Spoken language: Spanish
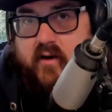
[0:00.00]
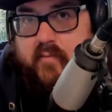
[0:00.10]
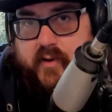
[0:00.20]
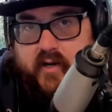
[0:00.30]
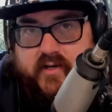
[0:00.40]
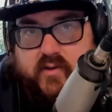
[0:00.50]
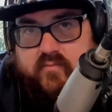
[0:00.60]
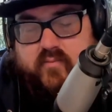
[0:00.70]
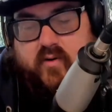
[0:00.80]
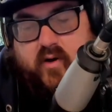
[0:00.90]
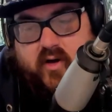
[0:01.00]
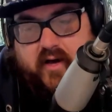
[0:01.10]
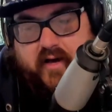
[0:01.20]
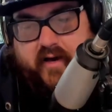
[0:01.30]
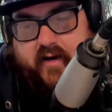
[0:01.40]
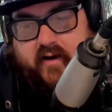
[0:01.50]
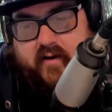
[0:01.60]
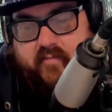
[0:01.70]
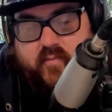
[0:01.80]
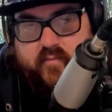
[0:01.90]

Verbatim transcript: Porque es un, eh,